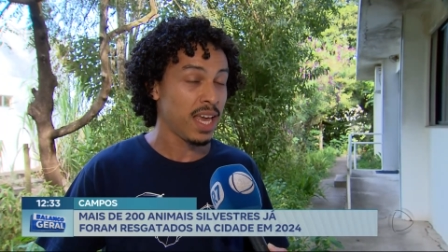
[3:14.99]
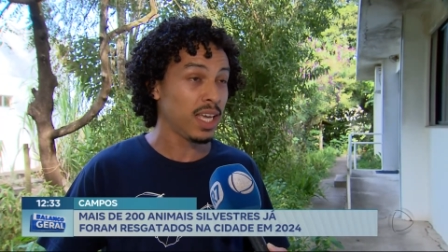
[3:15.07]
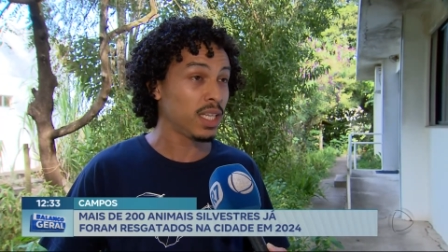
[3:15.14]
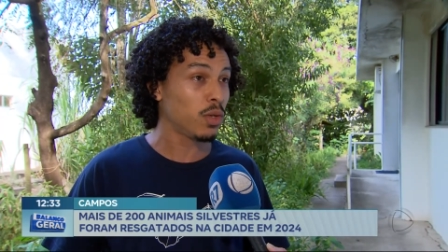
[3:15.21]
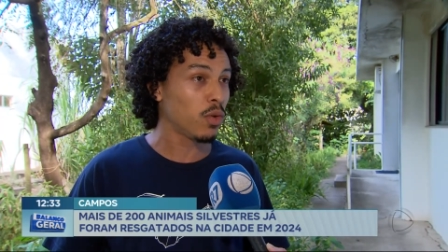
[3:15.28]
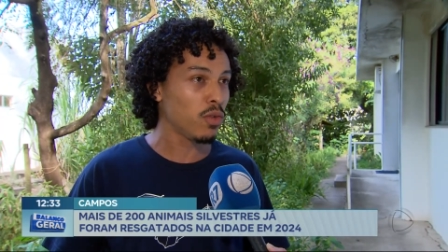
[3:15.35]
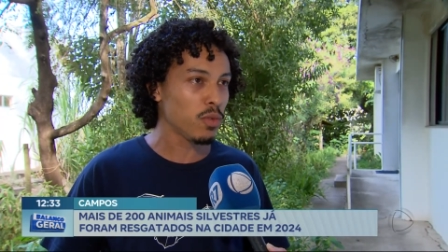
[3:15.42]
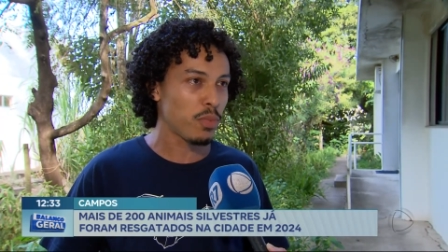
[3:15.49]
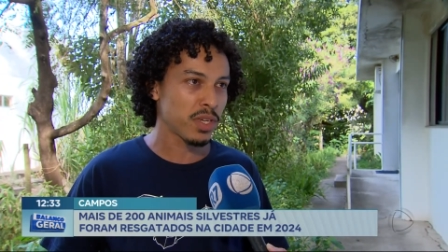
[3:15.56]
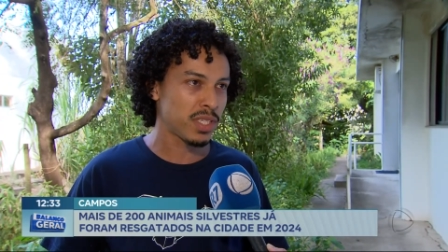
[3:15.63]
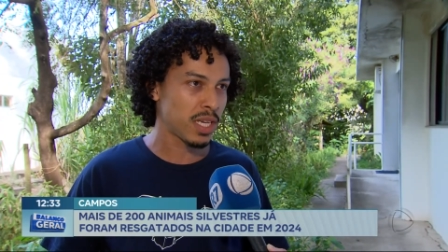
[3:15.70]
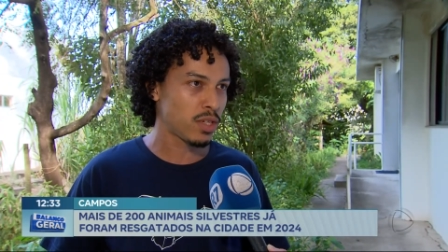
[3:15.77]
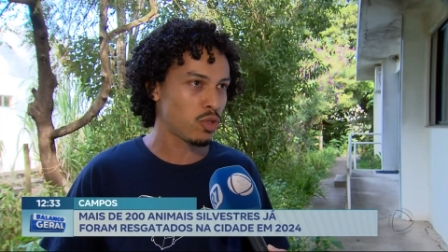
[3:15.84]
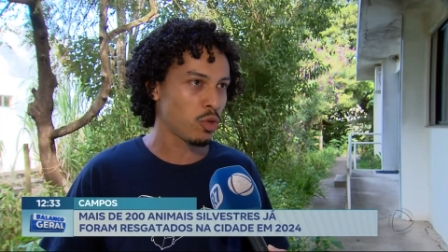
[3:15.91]
e não houve um
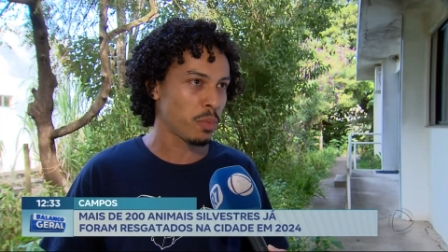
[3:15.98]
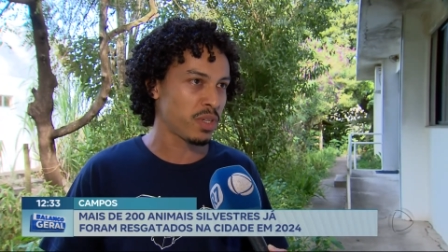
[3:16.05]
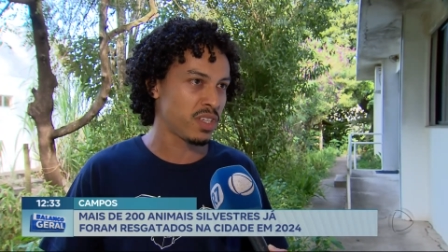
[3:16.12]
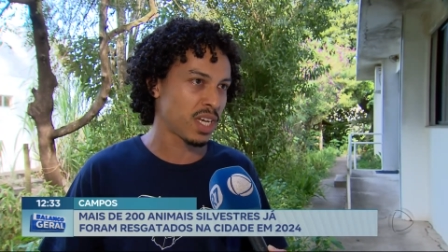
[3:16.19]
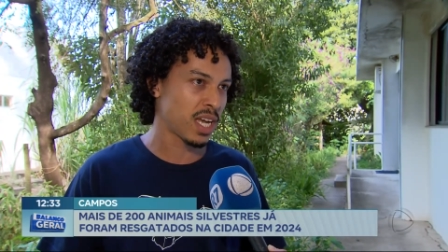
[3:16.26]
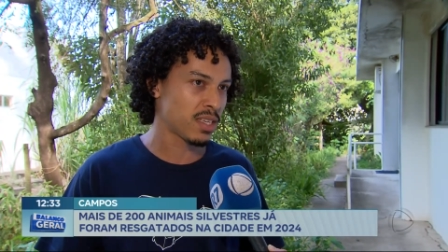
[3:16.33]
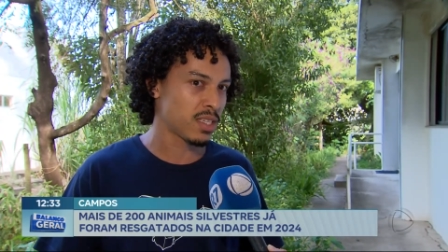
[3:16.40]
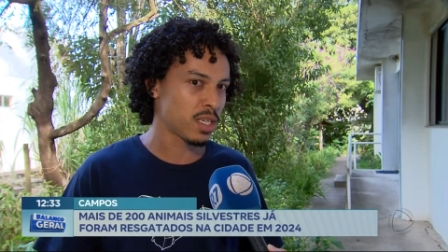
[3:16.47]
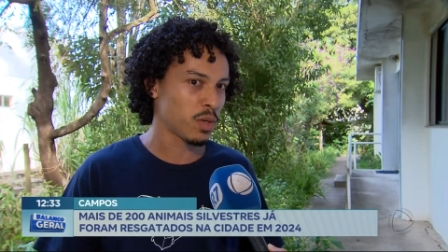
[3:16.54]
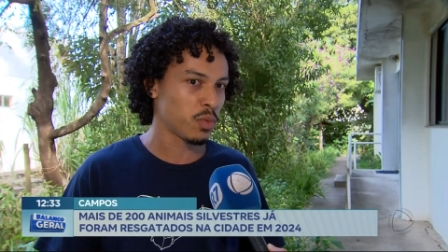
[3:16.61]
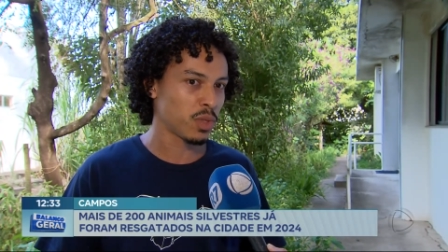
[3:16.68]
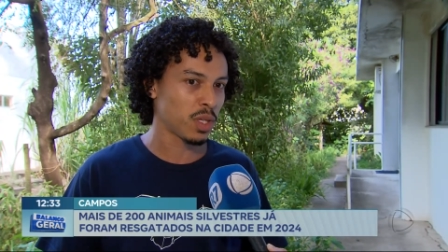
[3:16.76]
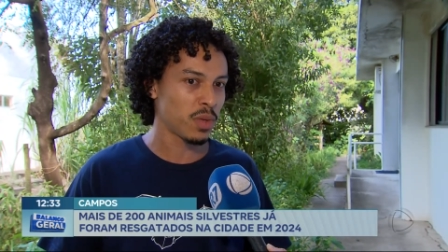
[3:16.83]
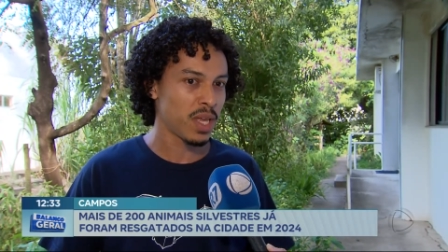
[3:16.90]
processo de
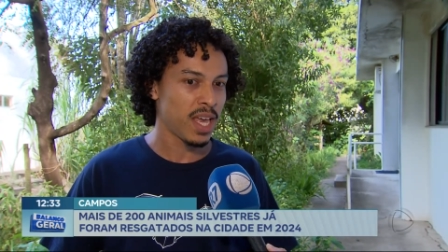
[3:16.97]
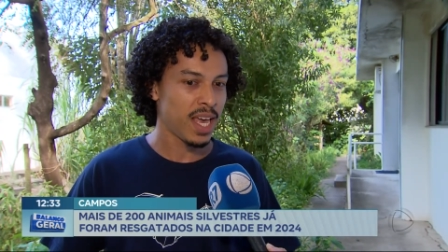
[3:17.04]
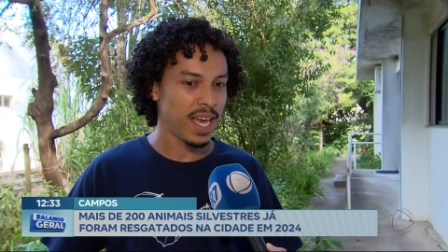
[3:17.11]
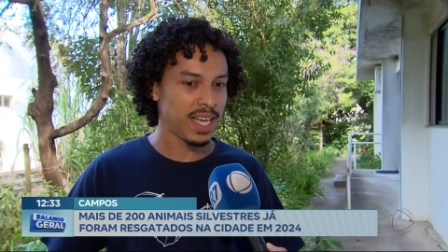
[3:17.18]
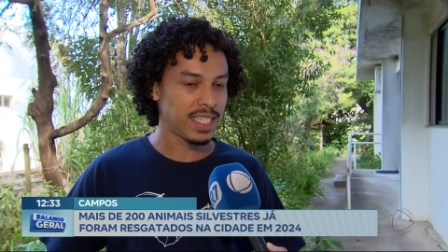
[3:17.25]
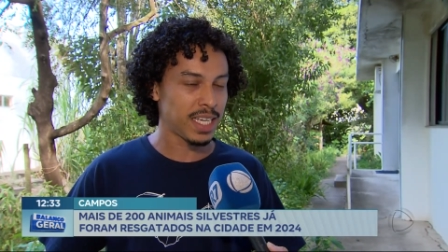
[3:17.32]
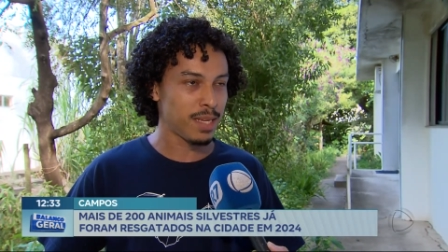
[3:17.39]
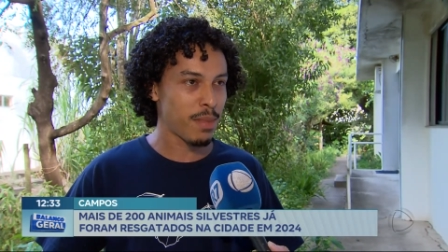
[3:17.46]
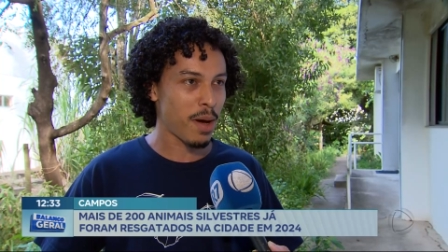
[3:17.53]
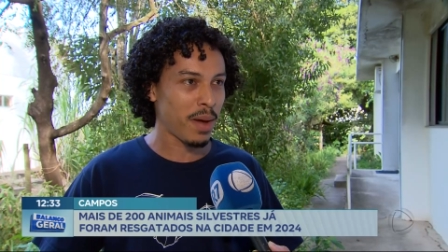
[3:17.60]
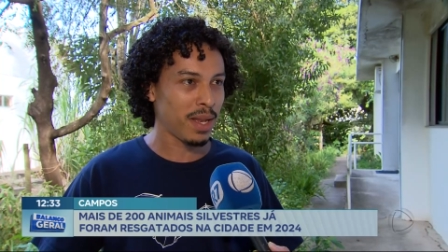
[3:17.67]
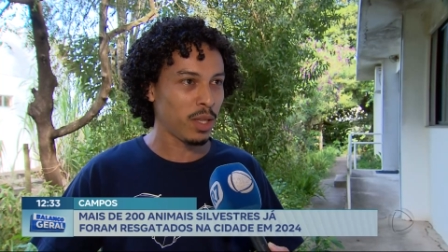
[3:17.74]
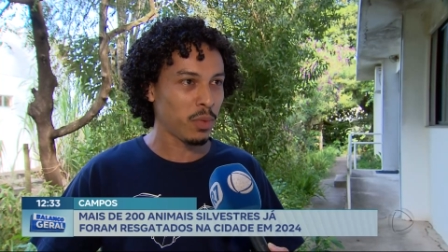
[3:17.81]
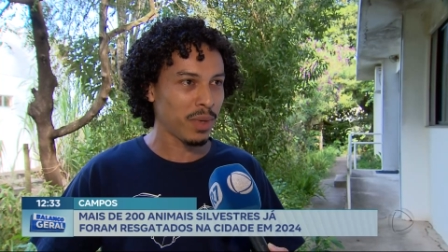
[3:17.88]
domesticação. Então, esse
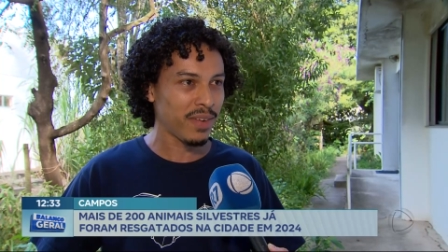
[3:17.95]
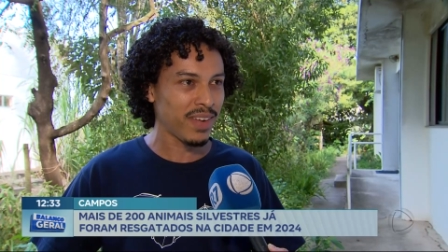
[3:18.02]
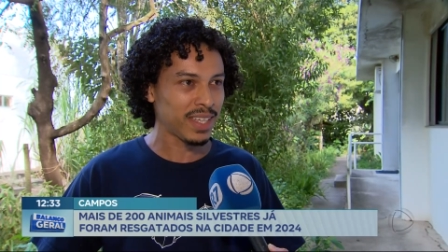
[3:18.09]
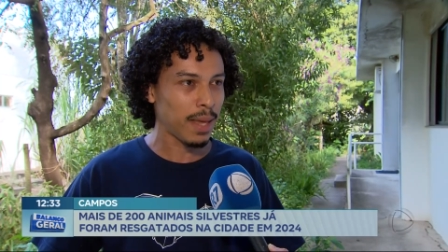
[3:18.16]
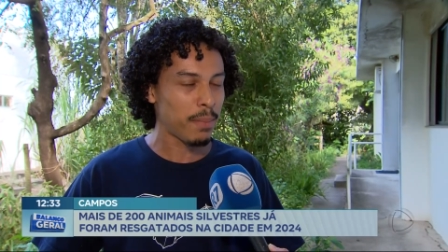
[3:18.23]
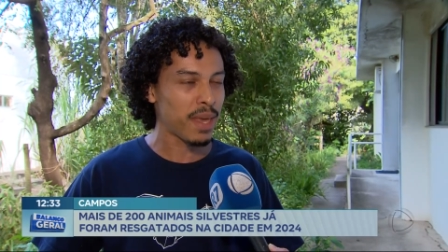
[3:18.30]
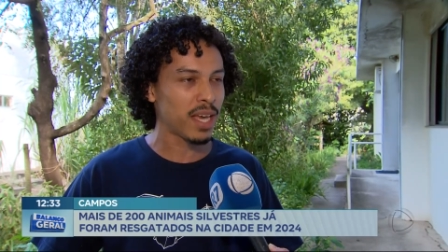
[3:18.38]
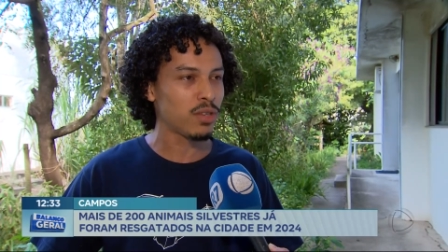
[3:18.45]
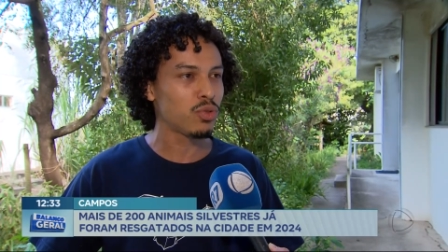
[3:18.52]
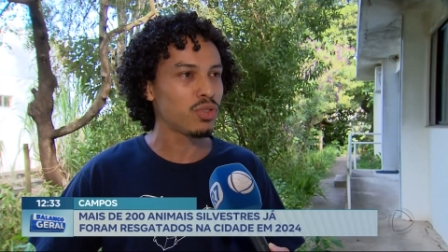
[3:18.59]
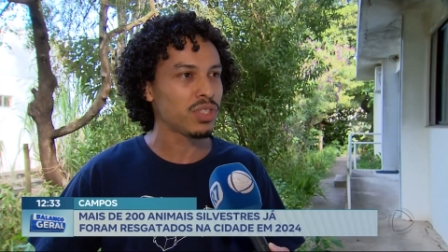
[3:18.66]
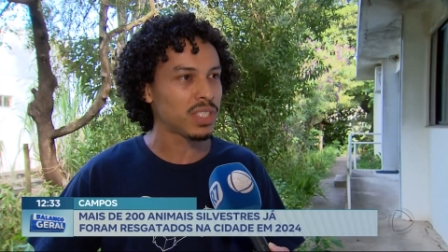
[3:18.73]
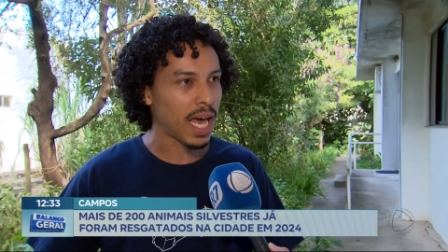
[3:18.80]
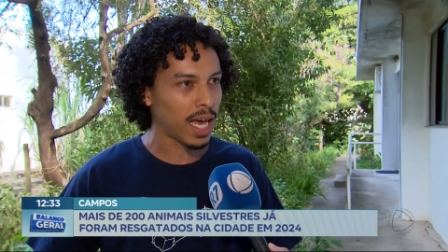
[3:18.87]
animal ele nunca vai estar bem
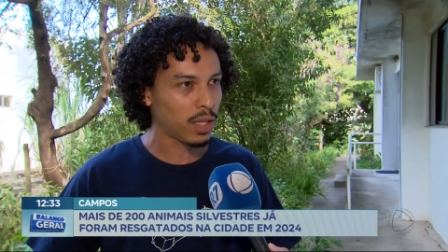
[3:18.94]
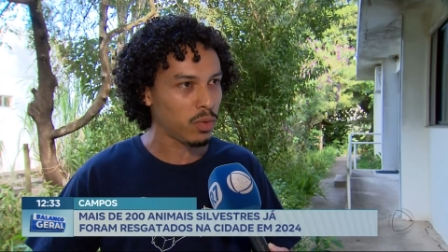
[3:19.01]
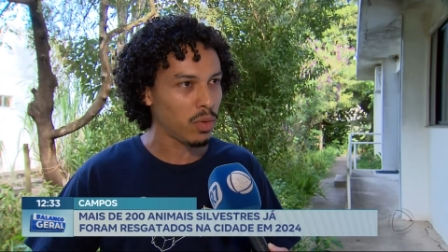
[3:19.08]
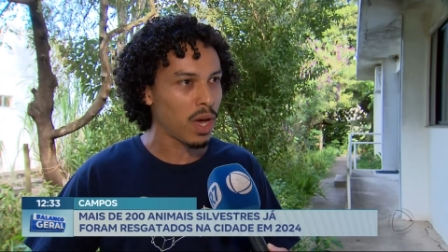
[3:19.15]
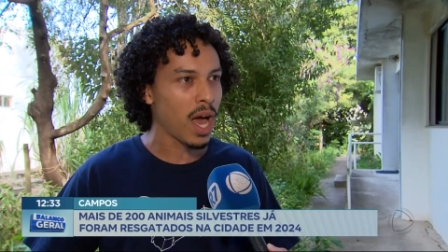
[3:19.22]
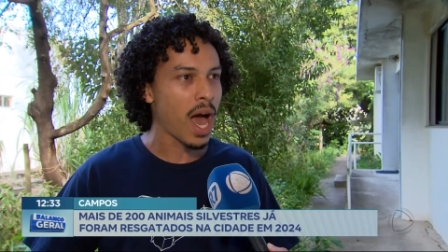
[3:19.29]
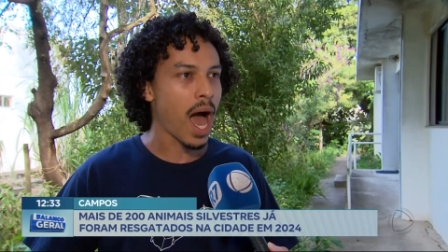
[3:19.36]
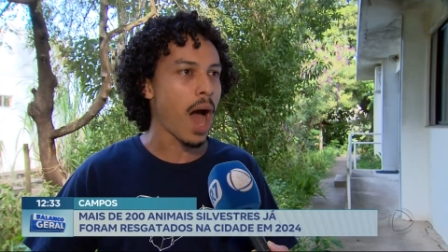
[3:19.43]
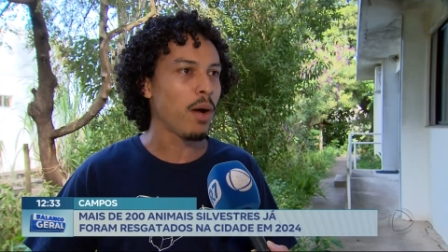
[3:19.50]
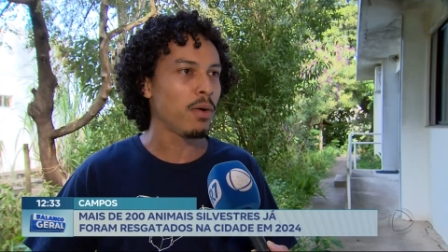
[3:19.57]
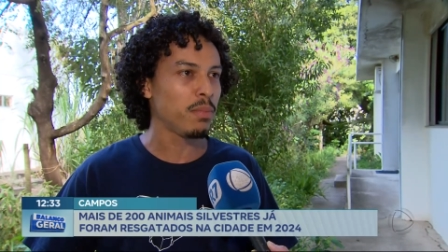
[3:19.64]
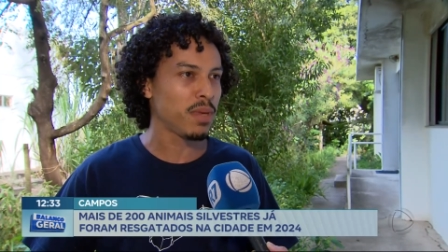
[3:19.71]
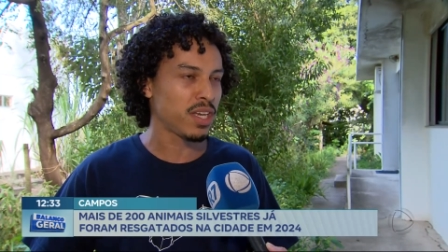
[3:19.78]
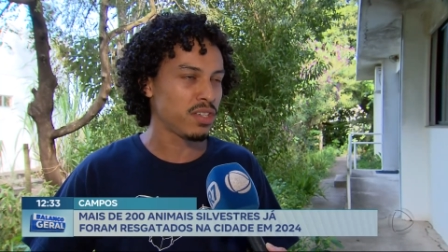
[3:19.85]
ajustado
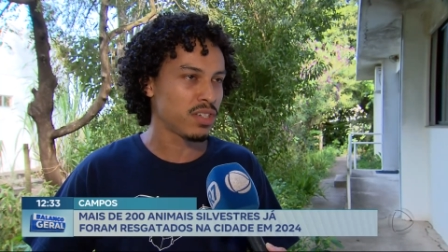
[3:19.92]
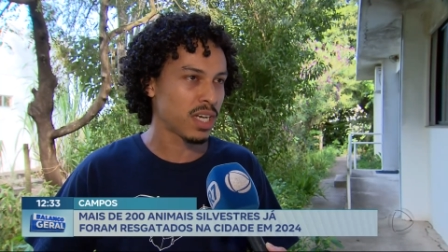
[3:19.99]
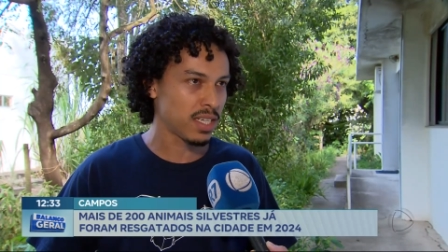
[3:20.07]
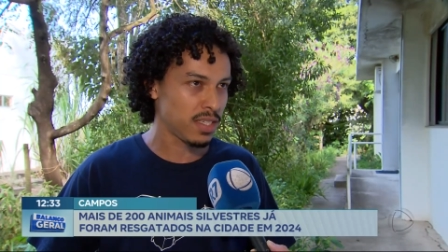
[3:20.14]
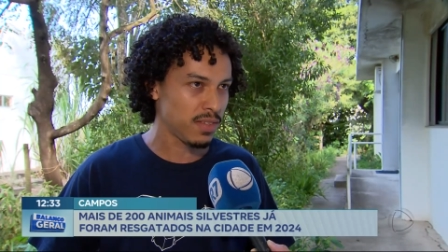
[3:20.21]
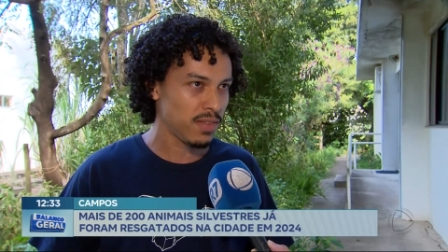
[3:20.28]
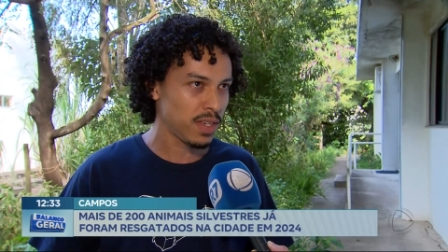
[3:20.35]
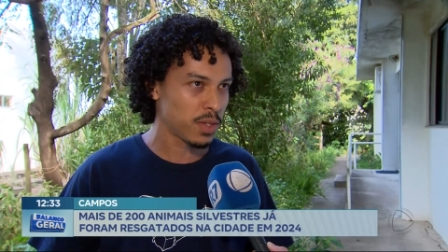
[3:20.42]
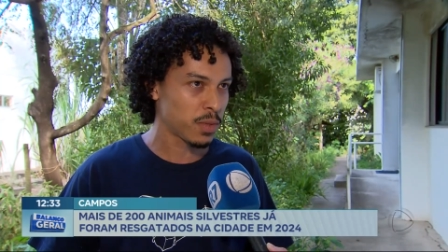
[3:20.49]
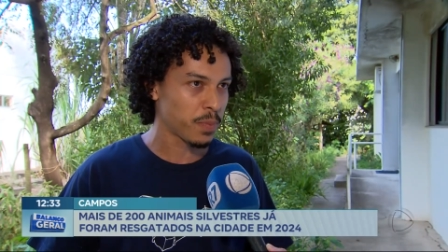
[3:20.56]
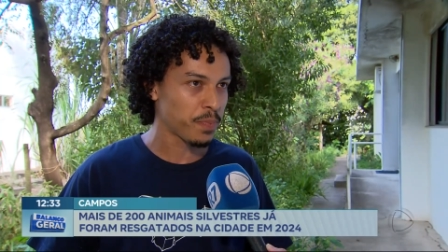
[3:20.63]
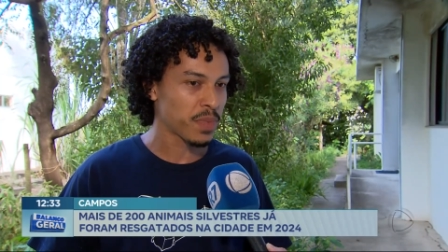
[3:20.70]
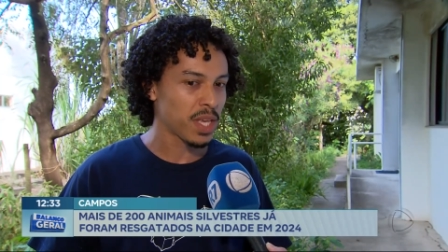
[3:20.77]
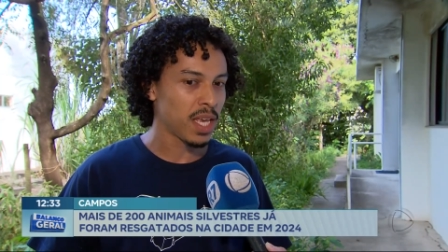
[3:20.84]
ao ambiente de cativeiro.